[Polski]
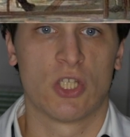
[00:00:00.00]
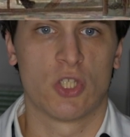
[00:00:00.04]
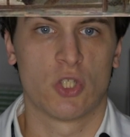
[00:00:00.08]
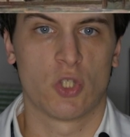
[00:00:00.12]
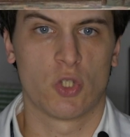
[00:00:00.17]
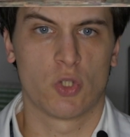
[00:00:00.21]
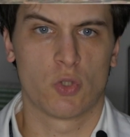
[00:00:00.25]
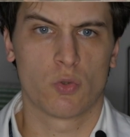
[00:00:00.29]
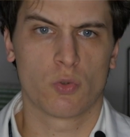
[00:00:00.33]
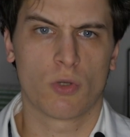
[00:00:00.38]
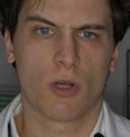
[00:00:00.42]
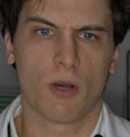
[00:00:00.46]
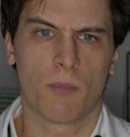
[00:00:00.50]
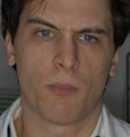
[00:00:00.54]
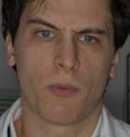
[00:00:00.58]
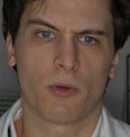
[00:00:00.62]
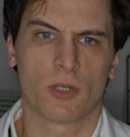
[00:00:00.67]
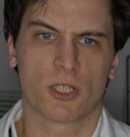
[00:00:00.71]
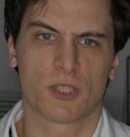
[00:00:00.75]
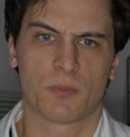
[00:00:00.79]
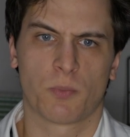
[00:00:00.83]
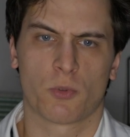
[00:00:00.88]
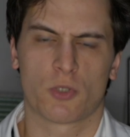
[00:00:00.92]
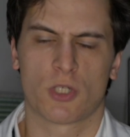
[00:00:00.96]
Niedługo po
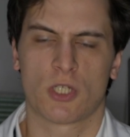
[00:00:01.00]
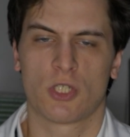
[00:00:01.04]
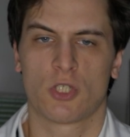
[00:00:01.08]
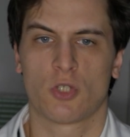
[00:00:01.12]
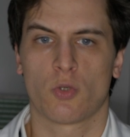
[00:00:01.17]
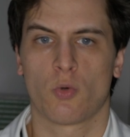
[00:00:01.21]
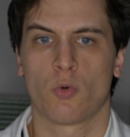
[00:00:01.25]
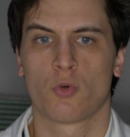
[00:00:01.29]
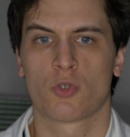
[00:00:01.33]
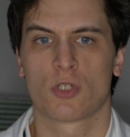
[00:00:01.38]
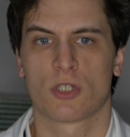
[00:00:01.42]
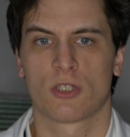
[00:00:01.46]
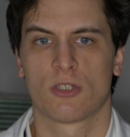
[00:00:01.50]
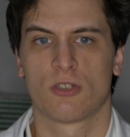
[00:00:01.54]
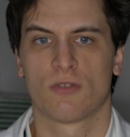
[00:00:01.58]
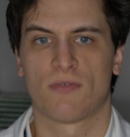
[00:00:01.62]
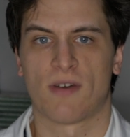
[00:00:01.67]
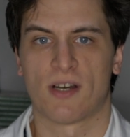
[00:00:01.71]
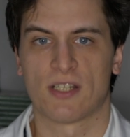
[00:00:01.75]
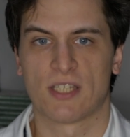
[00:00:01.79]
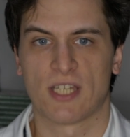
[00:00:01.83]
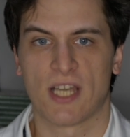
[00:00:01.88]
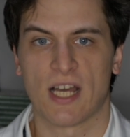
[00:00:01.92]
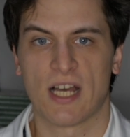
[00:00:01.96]
rozpoczęciu
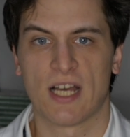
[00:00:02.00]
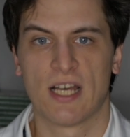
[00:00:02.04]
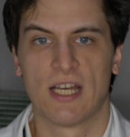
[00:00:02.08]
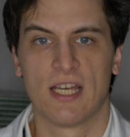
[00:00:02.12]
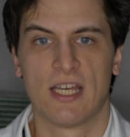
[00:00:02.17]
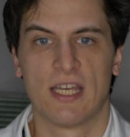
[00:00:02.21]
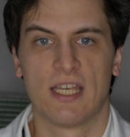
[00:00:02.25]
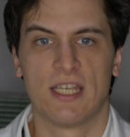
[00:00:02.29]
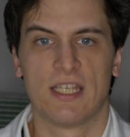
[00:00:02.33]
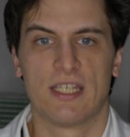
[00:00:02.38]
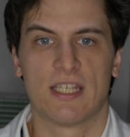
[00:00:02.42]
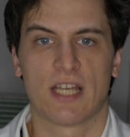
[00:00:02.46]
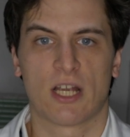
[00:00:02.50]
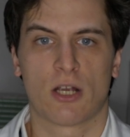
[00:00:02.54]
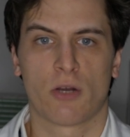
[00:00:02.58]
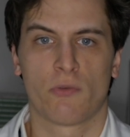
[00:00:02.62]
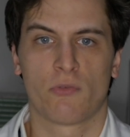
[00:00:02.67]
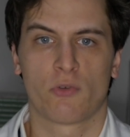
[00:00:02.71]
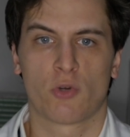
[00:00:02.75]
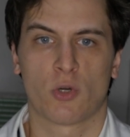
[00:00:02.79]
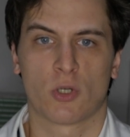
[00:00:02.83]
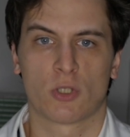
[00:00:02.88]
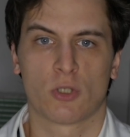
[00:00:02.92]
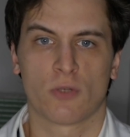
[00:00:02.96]
urzędowania, jako
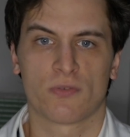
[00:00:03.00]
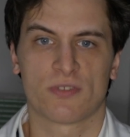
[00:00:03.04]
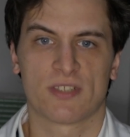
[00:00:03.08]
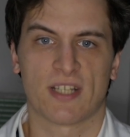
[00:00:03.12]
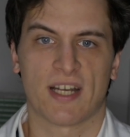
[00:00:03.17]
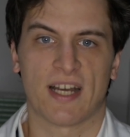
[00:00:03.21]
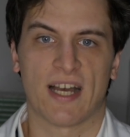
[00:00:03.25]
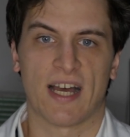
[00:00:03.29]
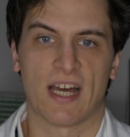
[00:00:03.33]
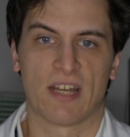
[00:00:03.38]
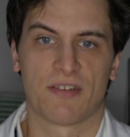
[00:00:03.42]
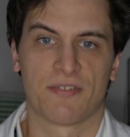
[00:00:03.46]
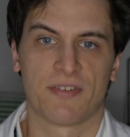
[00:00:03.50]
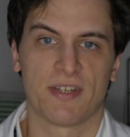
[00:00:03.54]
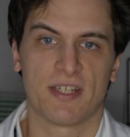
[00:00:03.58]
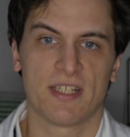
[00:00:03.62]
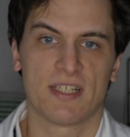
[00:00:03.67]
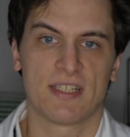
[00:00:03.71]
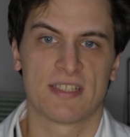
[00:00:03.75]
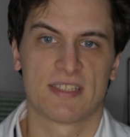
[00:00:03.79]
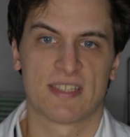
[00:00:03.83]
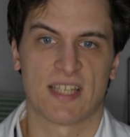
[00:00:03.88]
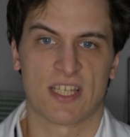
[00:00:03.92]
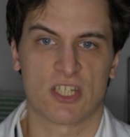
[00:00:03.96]
wykładowca
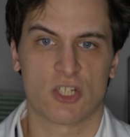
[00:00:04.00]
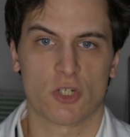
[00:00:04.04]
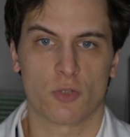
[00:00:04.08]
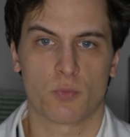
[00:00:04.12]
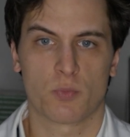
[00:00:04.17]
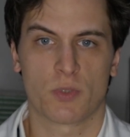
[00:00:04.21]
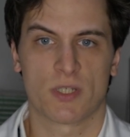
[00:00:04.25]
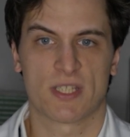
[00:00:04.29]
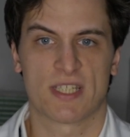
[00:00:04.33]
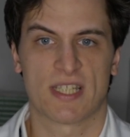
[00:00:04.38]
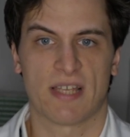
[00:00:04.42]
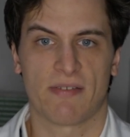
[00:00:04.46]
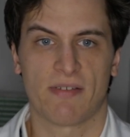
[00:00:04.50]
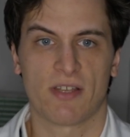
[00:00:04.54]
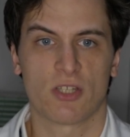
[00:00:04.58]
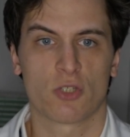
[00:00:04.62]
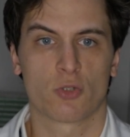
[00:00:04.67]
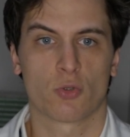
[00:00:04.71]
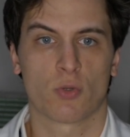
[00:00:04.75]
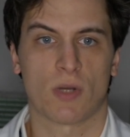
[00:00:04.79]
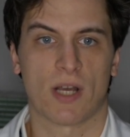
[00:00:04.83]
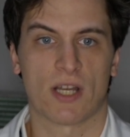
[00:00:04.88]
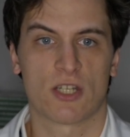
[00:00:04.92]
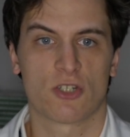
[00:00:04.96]
Harvey zaczął przedstawiać
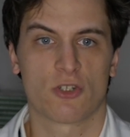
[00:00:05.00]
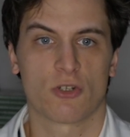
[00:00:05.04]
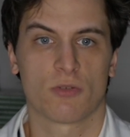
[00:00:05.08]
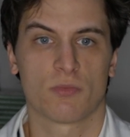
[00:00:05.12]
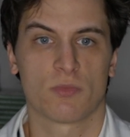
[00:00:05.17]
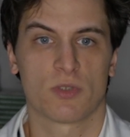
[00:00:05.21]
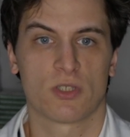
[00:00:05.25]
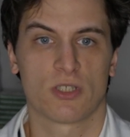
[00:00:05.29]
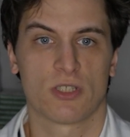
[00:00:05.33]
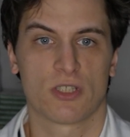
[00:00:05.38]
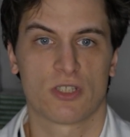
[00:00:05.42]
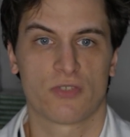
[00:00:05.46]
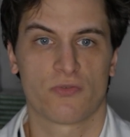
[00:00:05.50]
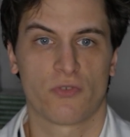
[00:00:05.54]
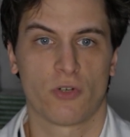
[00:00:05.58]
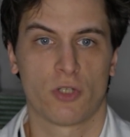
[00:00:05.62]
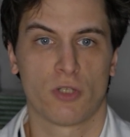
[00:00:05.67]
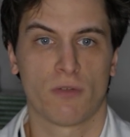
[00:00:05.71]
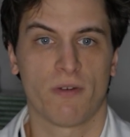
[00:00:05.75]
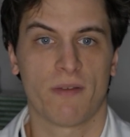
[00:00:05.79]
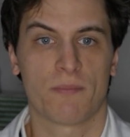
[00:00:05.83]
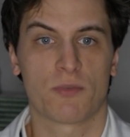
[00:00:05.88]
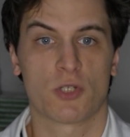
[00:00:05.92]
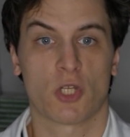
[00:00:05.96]
słuchaczom swoje
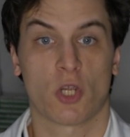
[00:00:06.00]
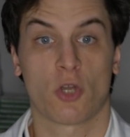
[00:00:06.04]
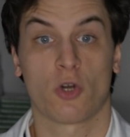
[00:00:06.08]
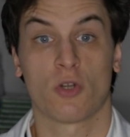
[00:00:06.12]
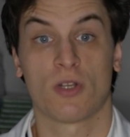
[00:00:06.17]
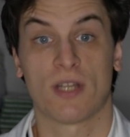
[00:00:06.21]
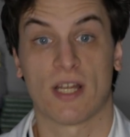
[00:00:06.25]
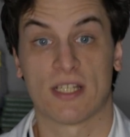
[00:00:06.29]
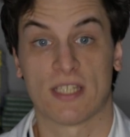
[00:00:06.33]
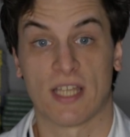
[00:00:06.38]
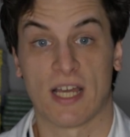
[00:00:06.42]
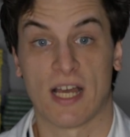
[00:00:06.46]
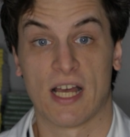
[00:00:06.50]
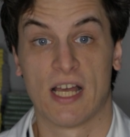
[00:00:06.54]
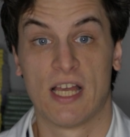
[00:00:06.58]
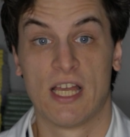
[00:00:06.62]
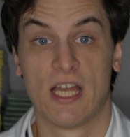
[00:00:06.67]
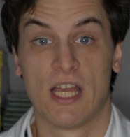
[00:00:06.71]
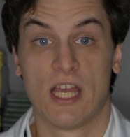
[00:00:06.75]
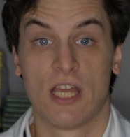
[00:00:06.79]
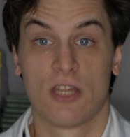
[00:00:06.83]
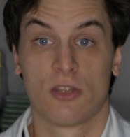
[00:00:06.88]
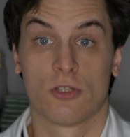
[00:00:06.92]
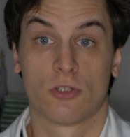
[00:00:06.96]
nowe przekonania
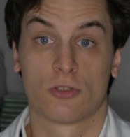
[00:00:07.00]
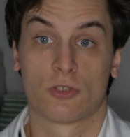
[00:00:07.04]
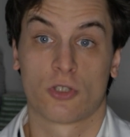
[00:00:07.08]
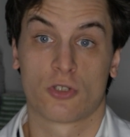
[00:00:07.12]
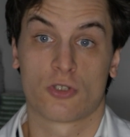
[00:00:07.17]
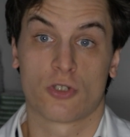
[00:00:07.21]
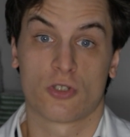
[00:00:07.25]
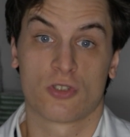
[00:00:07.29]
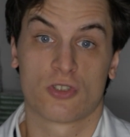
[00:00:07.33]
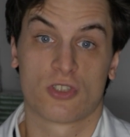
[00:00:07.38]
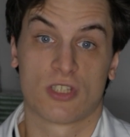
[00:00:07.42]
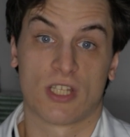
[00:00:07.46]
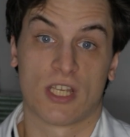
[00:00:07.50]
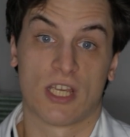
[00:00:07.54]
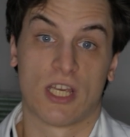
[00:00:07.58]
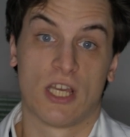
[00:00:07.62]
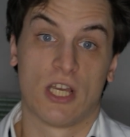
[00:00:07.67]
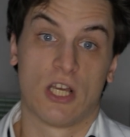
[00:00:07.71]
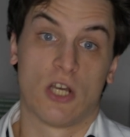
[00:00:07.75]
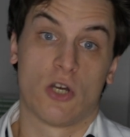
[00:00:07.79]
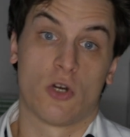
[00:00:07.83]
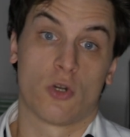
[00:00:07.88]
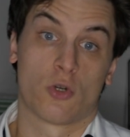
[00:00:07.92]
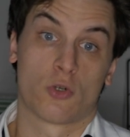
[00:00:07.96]
dotyczące
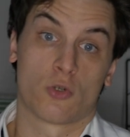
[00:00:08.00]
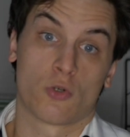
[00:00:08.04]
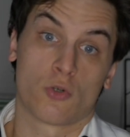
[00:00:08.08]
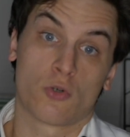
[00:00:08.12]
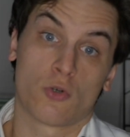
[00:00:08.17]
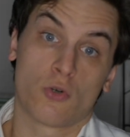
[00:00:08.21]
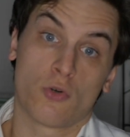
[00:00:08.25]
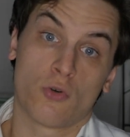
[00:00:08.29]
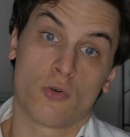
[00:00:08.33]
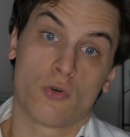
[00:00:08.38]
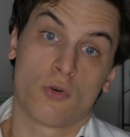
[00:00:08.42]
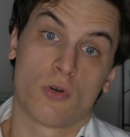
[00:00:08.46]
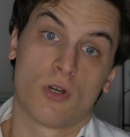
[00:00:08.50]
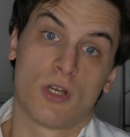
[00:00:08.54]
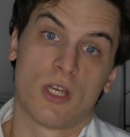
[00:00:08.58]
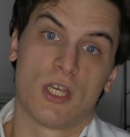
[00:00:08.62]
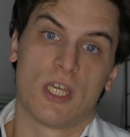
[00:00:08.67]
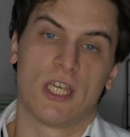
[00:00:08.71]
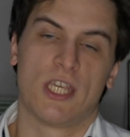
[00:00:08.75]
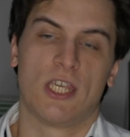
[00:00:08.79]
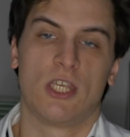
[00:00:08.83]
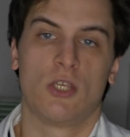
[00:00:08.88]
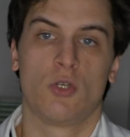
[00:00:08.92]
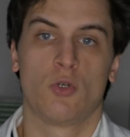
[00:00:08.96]
ruchu
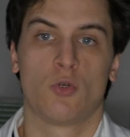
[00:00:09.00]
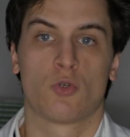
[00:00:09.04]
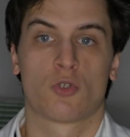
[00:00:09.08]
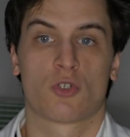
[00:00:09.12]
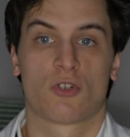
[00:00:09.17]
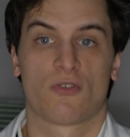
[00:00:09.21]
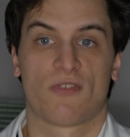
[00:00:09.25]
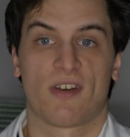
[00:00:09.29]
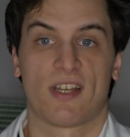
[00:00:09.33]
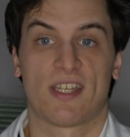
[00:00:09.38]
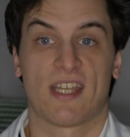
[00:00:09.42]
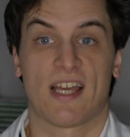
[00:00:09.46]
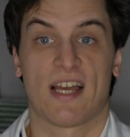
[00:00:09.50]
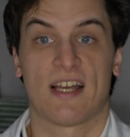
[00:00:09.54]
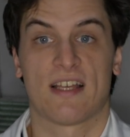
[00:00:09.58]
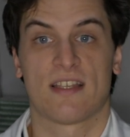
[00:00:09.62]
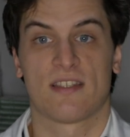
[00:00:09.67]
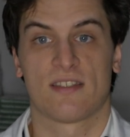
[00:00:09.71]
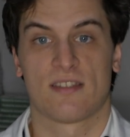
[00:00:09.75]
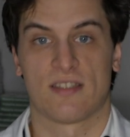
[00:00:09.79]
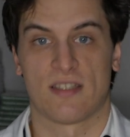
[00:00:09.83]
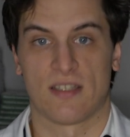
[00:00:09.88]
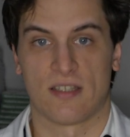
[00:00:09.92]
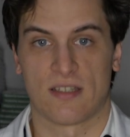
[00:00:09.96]
i używania
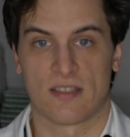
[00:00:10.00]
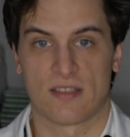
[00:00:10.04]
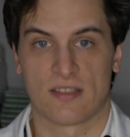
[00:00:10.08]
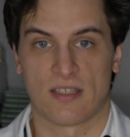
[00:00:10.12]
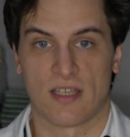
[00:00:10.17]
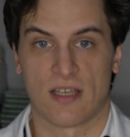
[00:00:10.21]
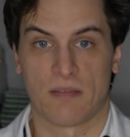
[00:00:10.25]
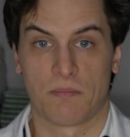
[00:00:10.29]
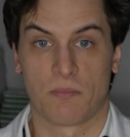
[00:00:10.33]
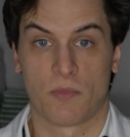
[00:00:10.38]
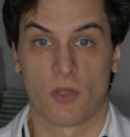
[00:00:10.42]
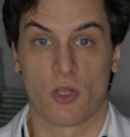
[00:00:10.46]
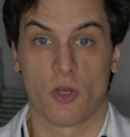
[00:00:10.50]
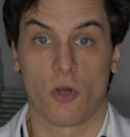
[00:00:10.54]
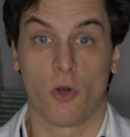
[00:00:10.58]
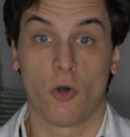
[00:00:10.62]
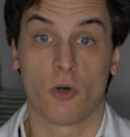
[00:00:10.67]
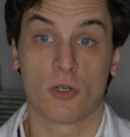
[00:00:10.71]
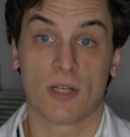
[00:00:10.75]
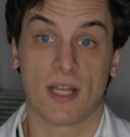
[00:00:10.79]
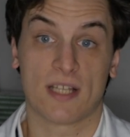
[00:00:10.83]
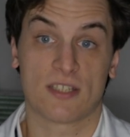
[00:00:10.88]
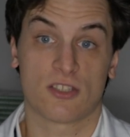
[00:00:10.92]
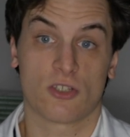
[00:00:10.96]
serca
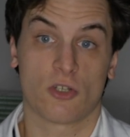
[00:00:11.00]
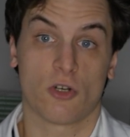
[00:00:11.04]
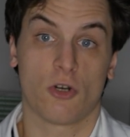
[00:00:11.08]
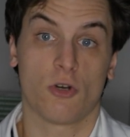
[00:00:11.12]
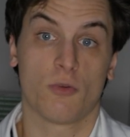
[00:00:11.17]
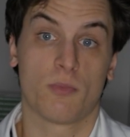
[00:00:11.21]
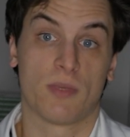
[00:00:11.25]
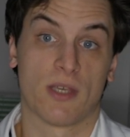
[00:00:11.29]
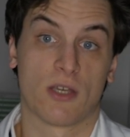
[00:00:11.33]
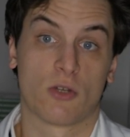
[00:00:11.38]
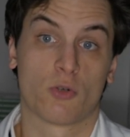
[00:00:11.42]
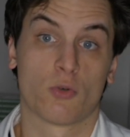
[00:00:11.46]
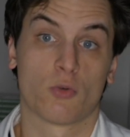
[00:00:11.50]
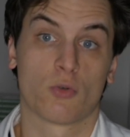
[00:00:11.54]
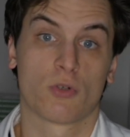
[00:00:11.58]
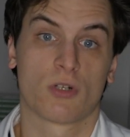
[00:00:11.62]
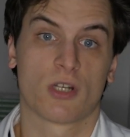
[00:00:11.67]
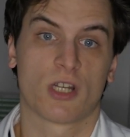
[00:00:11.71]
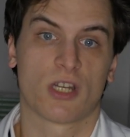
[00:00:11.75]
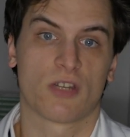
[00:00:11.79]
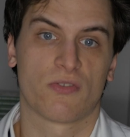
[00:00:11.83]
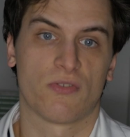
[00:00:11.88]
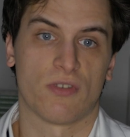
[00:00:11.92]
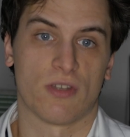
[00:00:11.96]
oraz obiegu
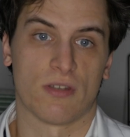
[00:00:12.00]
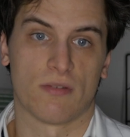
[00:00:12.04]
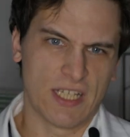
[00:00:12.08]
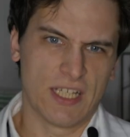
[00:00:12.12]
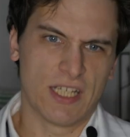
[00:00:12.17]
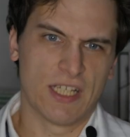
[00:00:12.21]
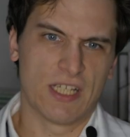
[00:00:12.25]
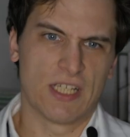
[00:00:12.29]
krwi.